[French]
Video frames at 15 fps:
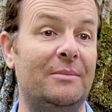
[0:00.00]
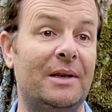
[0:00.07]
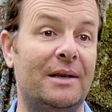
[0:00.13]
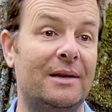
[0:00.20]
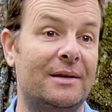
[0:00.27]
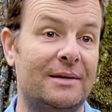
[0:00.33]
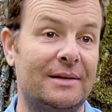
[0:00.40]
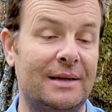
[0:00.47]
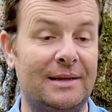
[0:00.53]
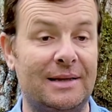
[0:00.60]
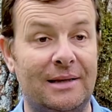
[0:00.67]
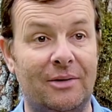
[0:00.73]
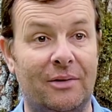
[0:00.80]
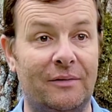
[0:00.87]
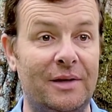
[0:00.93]
ben,
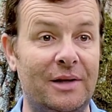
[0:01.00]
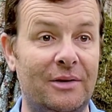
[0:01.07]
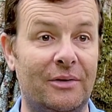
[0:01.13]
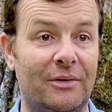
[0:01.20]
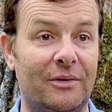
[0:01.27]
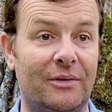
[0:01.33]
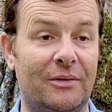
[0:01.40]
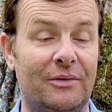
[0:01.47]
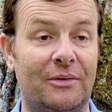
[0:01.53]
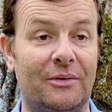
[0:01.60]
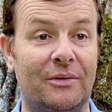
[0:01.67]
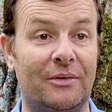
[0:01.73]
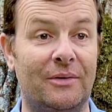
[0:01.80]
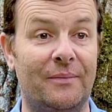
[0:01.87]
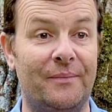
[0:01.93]
cette, envie de,
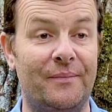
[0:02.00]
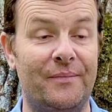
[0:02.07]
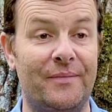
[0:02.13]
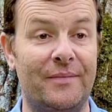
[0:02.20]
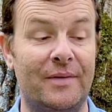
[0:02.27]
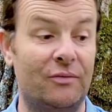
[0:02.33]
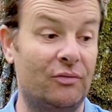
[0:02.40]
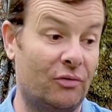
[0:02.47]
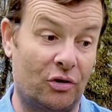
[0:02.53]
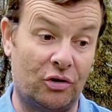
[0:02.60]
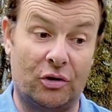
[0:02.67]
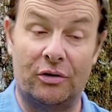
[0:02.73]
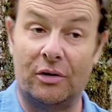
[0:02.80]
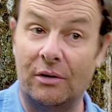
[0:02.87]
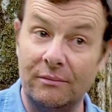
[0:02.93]
tout en
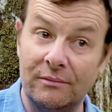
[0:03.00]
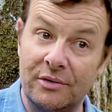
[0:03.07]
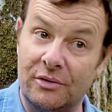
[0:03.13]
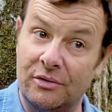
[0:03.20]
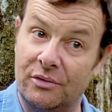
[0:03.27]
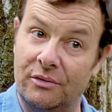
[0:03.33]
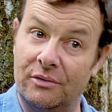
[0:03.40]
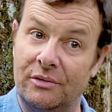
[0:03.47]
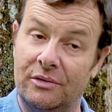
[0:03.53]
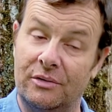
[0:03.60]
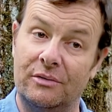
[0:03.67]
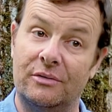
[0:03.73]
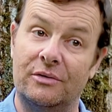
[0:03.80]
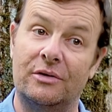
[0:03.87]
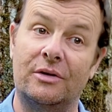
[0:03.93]
chantant, parce que je,
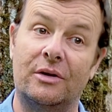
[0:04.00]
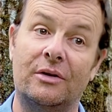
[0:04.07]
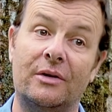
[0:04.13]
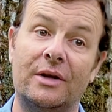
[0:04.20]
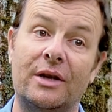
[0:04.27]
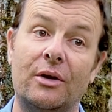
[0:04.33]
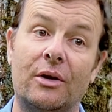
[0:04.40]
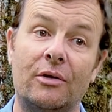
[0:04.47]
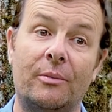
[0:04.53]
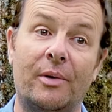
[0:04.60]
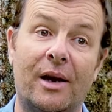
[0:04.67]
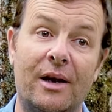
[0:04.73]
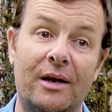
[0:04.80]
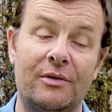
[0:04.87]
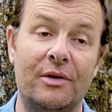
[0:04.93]
je chante dans des chœurs
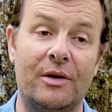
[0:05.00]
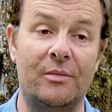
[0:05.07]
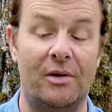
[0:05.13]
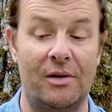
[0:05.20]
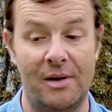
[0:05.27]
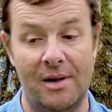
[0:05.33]
d'opéra actuellement,